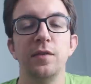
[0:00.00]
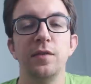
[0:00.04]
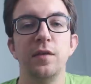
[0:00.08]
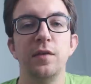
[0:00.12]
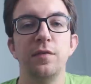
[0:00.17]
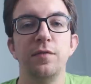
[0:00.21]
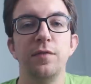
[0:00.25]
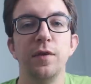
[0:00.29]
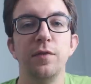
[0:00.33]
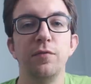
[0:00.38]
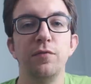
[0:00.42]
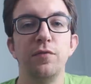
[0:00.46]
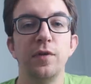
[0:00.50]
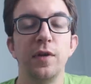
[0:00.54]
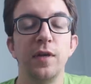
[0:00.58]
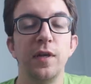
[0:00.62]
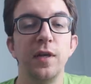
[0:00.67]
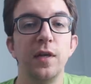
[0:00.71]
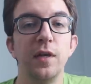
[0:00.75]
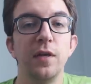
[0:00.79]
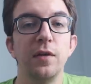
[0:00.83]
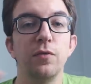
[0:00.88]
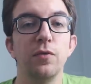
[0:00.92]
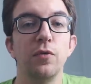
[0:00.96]
ce qui fait que vous
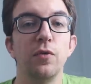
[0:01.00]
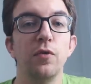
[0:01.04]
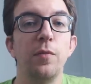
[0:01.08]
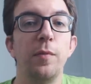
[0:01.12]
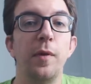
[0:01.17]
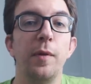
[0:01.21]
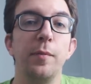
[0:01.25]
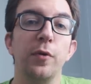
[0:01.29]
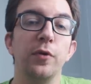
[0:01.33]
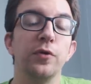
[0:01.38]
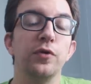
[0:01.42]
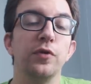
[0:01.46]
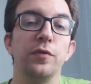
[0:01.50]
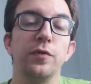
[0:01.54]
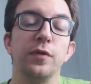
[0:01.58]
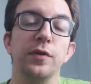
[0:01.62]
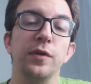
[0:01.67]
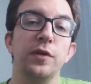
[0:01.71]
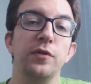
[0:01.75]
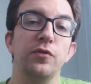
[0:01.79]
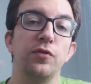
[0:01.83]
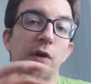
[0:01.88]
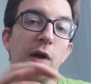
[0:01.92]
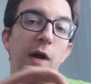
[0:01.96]
allez globalement sur
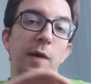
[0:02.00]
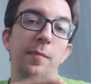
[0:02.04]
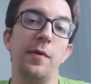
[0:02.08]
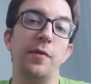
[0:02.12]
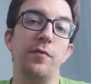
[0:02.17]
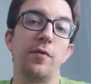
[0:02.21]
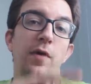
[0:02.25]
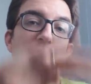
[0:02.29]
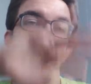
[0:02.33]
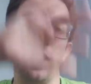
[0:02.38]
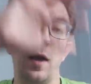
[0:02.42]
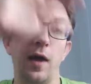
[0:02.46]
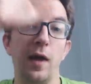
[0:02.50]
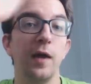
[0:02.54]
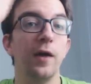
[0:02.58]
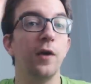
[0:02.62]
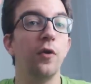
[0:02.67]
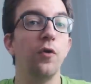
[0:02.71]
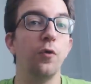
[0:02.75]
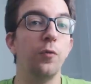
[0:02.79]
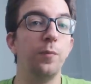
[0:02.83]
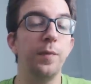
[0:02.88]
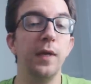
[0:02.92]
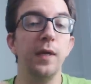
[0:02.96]
votre histogramme avoir un
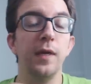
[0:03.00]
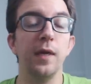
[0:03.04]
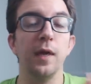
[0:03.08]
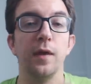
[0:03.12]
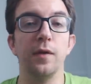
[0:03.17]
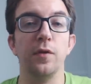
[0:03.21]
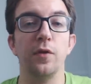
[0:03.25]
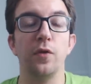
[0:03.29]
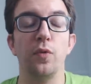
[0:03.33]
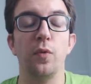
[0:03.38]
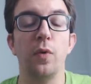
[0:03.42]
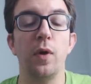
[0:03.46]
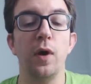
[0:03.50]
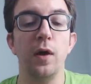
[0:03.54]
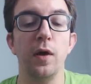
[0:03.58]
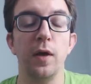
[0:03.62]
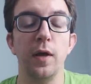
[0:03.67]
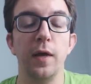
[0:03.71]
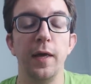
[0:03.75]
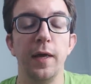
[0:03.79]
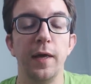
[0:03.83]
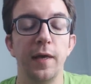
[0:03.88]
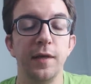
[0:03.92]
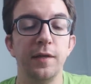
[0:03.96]
gros pic à un endroit.
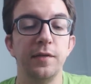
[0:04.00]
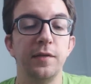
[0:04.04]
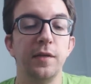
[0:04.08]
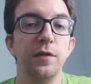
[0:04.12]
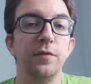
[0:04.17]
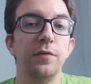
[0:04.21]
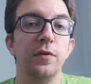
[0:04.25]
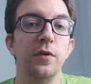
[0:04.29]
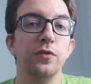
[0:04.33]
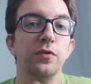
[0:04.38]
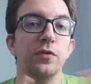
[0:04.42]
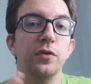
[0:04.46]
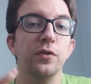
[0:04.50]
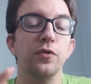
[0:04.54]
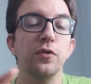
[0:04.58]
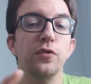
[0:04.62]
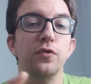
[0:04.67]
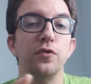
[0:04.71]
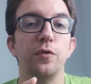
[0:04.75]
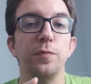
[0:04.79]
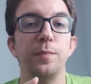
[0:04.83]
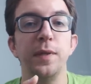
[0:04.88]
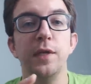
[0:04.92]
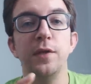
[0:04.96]
Essayez de faire en sorte
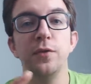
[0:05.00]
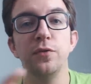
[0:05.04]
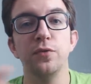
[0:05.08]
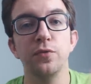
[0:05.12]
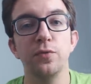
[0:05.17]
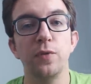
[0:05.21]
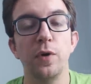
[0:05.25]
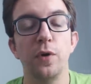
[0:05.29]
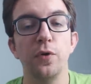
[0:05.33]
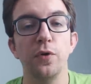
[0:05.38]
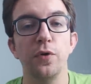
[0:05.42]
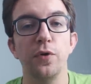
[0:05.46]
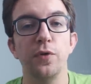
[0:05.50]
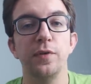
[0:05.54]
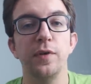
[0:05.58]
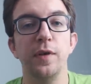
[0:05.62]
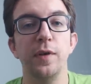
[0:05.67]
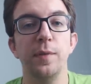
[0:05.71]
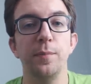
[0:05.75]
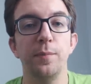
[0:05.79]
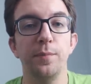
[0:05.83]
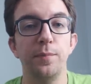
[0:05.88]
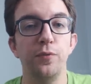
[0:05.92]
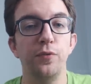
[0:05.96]
que ce pic soit
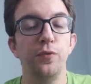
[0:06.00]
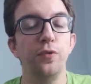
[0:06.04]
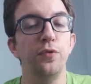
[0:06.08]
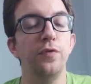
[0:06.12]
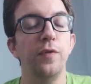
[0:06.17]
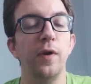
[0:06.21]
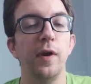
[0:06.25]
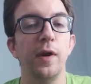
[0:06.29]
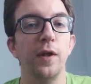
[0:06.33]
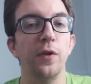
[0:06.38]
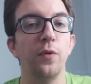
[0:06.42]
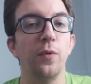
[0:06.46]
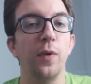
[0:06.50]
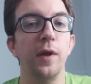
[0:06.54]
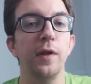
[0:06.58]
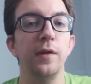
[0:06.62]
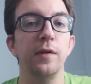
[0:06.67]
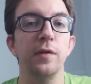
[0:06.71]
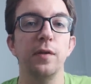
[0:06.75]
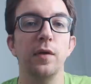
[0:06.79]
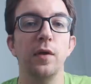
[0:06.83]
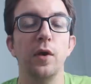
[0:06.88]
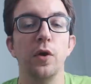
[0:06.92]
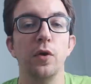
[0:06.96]
orienté plus vers la
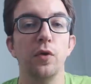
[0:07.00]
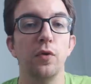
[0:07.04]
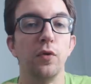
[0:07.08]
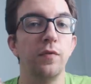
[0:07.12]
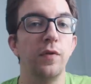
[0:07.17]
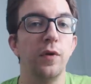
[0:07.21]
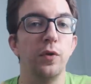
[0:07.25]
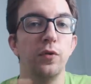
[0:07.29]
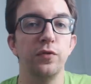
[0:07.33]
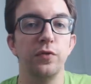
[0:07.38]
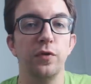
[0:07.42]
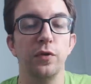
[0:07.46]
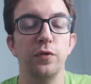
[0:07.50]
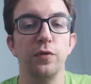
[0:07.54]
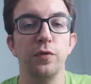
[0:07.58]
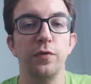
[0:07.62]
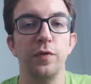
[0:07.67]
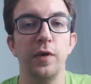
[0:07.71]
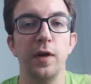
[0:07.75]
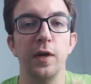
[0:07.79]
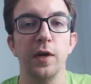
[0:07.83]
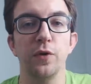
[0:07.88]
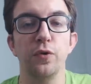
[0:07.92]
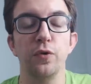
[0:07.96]
droite que vers le centre ou
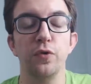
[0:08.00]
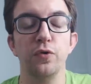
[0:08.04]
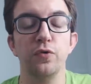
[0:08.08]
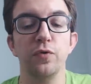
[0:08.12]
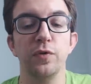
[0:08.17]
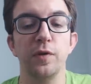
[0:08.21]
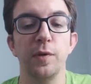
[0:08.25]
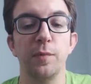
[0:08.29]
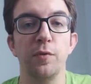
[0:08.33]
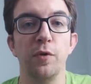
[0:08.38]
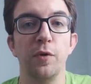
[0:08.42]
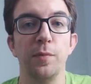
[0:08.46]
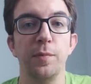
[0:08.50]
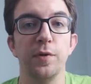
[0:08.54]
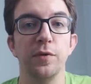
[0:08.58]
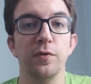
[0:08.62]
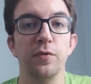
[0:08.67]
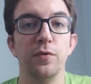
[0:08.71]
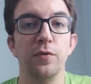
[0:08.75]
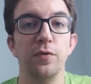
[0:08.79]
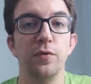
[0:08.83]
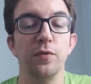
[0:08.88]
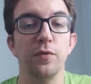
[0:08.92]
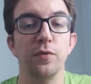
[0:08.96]
vers la gauche, tout simplement
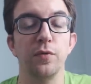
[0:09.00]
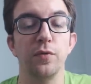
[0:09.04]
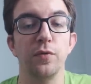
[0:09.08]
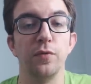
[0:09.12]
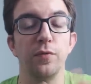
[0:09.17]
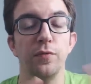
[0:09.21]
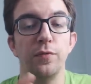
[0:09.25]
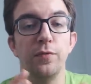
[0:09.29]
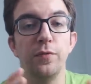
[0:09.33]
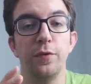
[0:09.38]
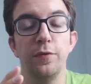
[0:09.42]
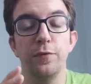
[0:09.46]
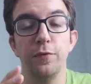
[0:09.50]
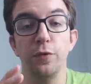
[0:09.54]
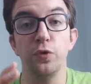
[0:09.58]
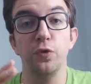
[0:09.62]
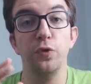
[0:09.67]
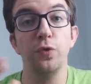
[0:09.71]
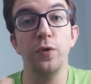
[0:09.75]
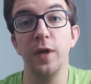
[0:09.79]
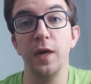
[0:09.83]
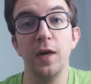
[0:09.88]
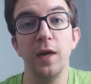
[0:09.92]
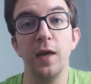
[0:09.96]
parce que votre
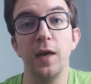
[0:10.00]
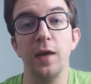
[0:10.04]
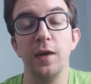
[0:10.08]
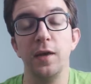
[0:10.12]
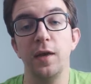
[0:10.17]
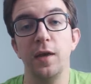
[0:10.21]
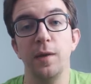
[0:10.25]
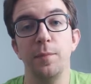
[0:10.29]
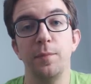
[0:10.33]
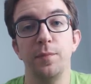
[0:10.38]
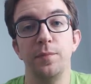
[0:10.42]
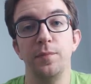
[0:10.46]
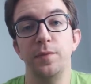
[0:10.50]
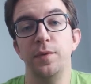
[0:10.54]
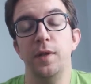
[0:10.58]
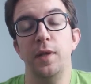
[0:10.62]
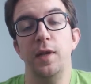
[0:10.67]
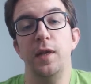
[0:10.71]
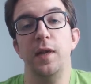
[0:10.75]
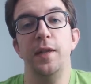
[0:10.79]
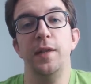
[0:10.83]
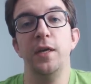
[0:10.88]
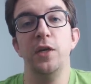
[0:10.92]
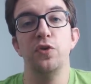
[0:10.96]
photo est claire, il y
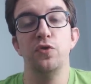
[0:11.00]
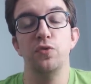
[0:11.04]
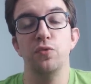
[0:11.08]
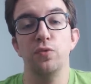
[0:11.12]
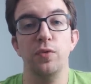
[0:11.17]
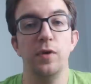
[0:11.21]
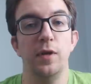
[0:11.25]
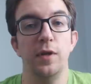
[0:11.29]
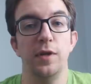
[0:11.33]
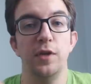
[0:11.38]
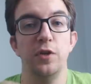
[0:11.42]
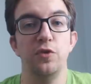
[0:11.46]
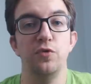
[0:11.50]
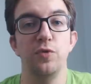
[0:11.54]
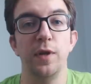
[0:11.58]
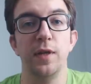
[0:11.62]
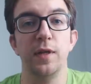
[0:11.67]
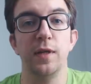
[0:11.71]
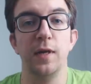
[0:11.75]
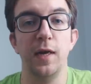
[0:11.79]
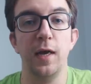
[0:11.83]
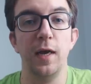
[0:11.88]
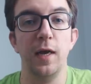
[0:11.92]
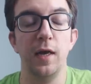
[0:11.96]
a de la neige, donc la neige doit
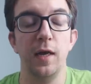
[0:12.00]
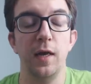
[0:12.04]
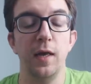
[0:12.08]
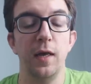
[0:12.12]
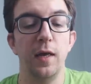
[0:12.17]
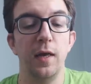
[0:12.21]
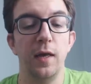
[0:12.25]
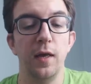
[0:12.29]
être claire.